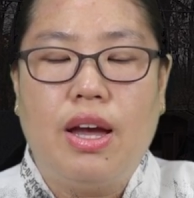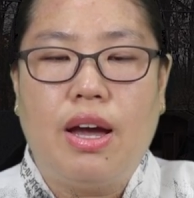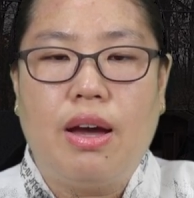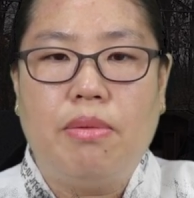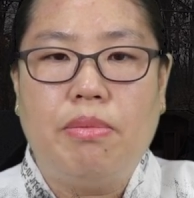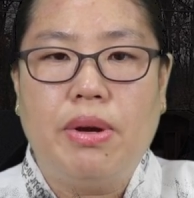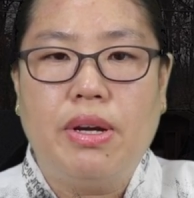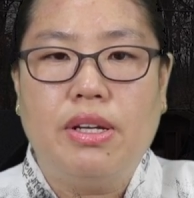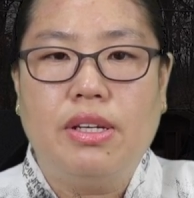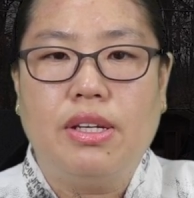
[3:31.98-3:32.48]

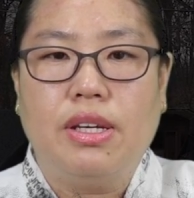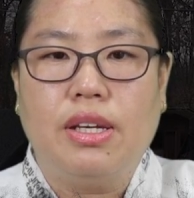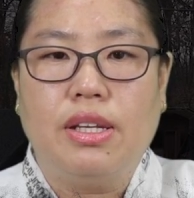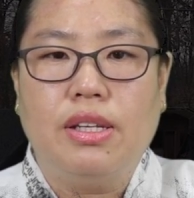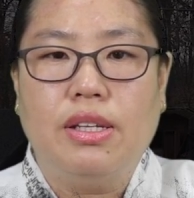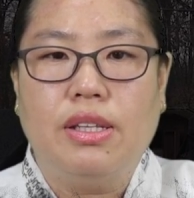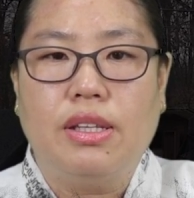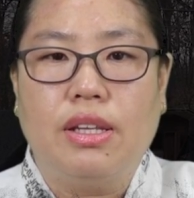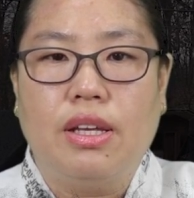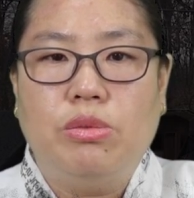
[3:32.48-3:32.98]

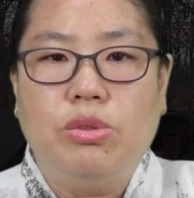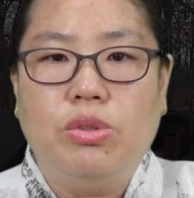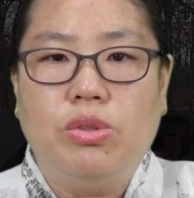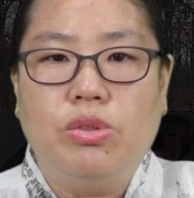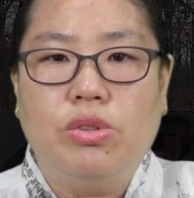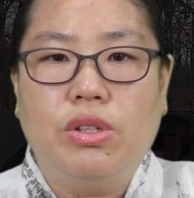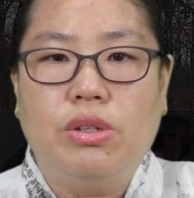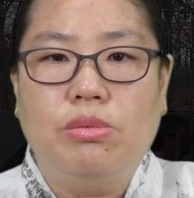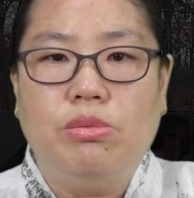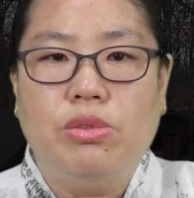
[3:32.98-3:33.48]
하반기에는
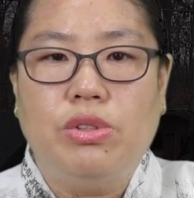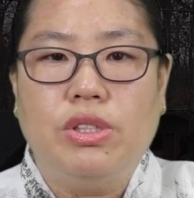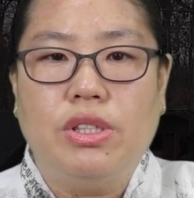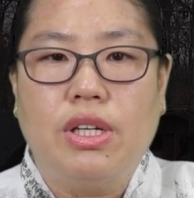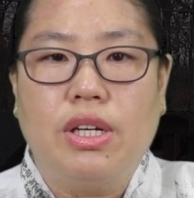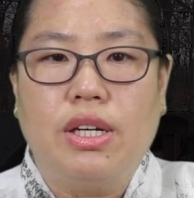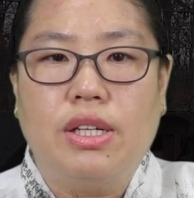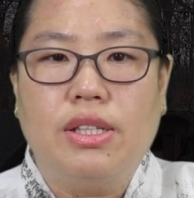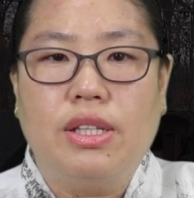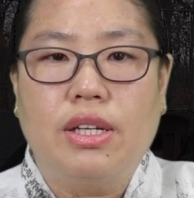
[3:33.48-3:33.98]
부동산
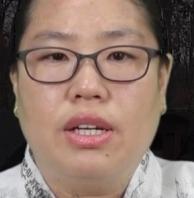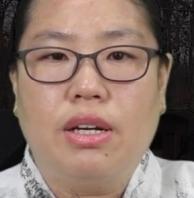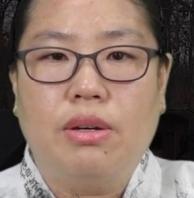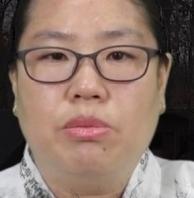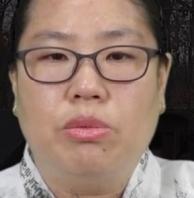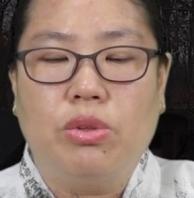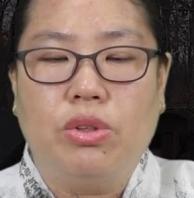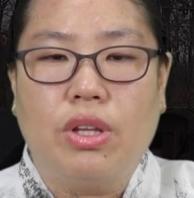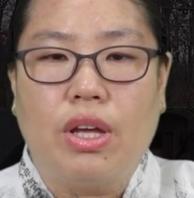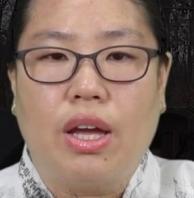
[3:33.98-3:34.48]
문제가
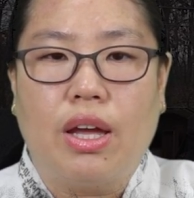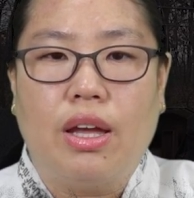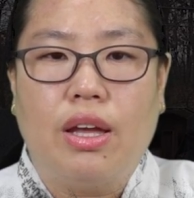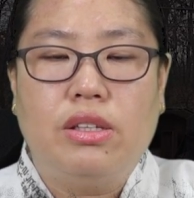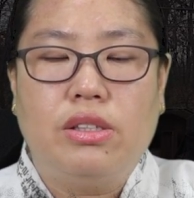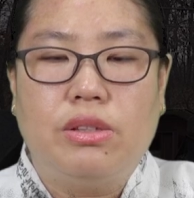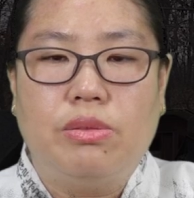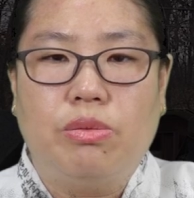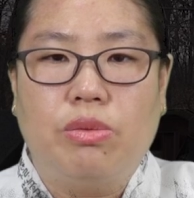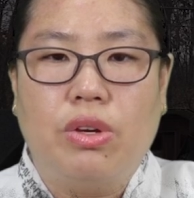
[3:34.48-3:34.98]
생각보다
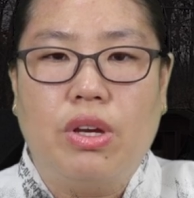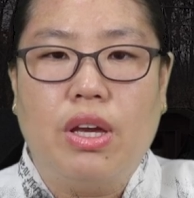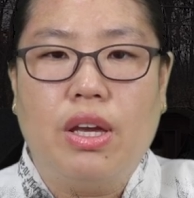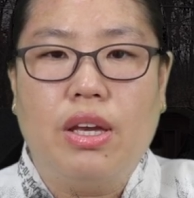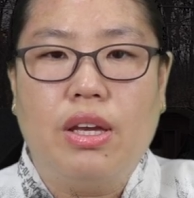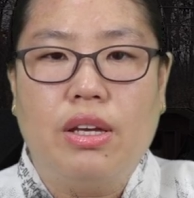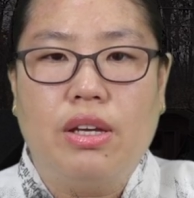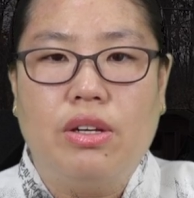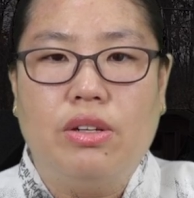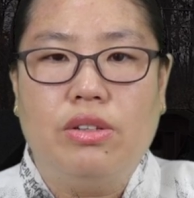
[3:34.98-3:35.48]
쉽게
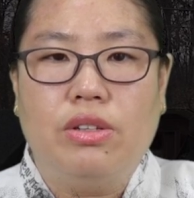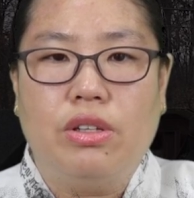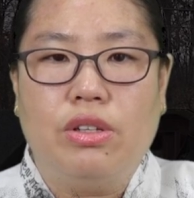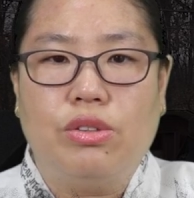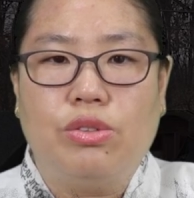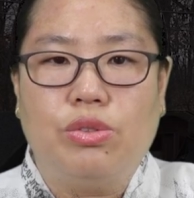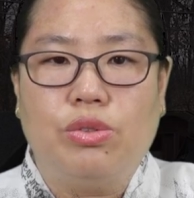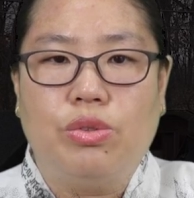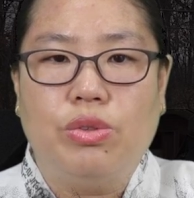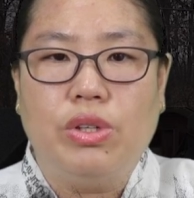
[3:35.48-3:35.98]
해결될
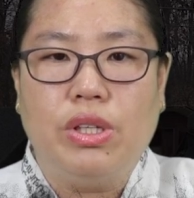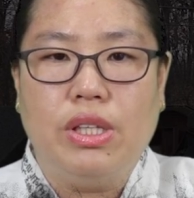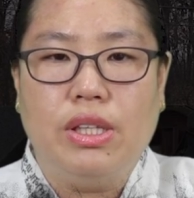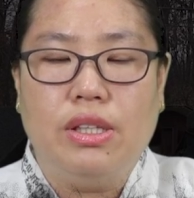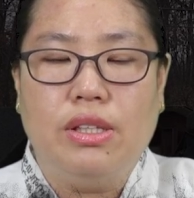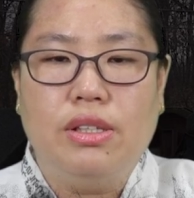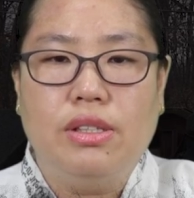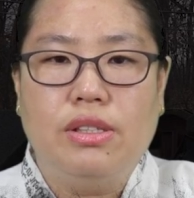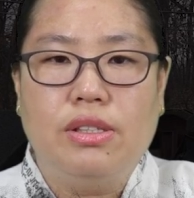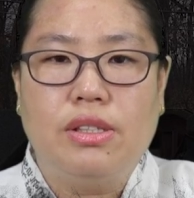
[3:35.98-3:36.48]
수도
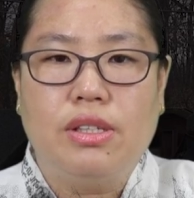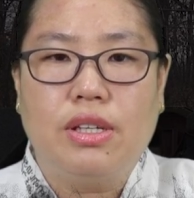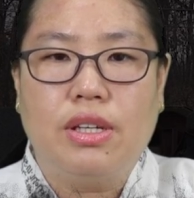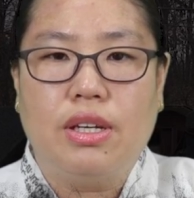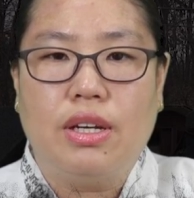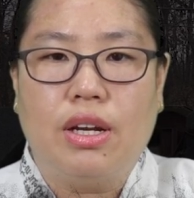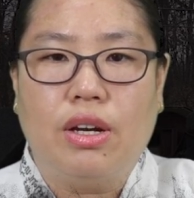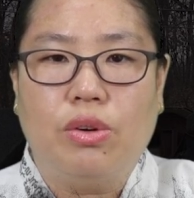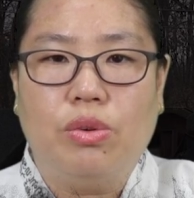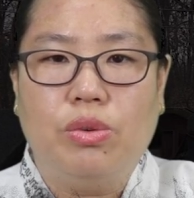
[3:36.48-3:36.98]
있는
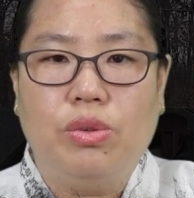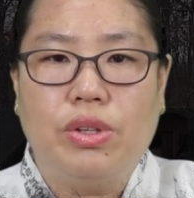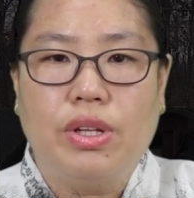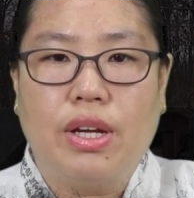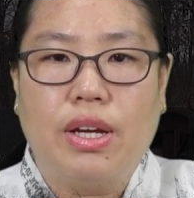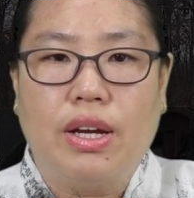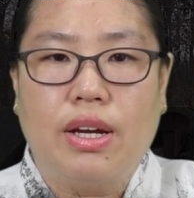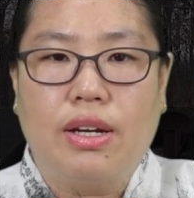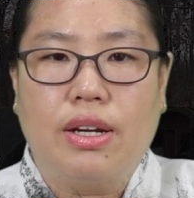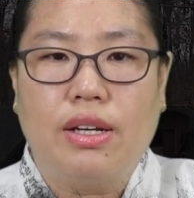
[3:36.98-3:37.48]
시기라고
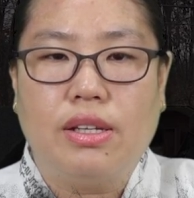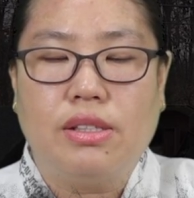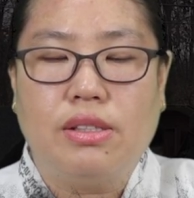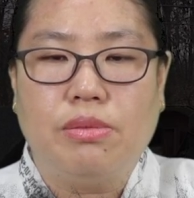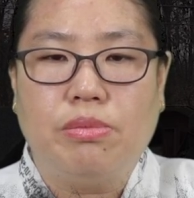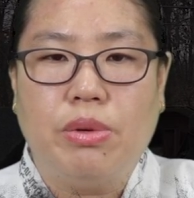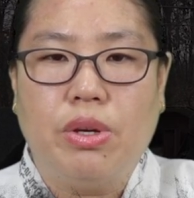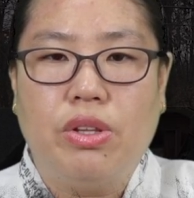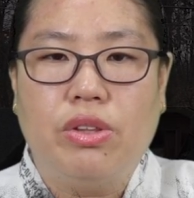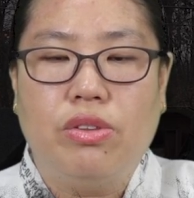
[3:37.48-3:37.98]

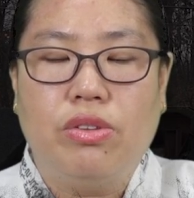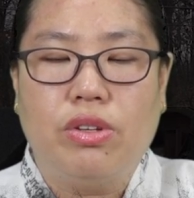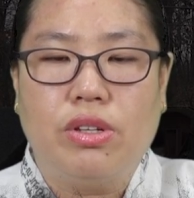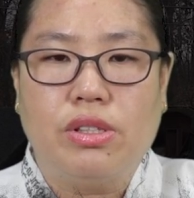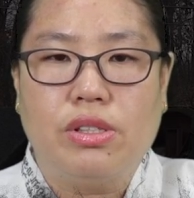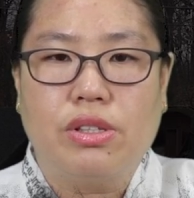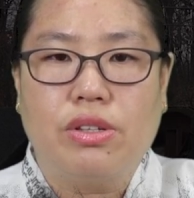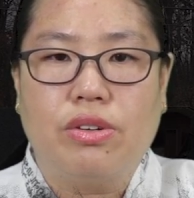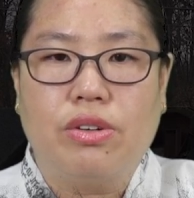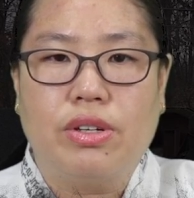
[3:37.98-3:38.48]
생각하시면
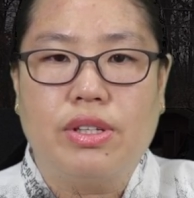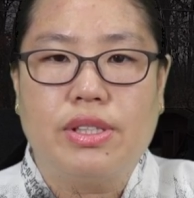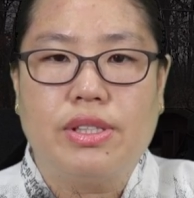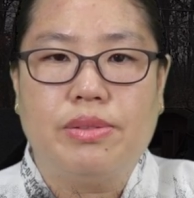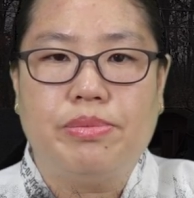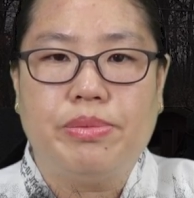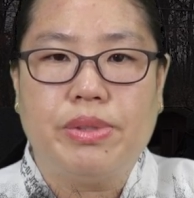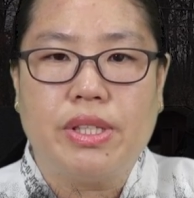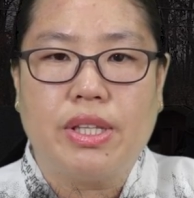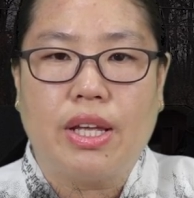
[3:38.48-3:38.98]
되실 것
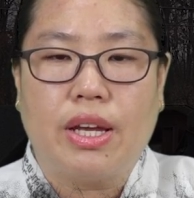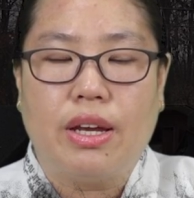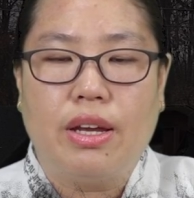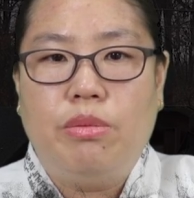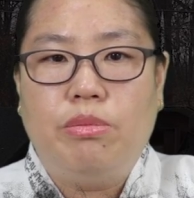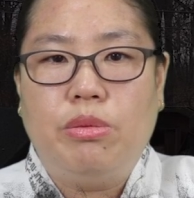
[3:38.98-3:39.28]
같습니다.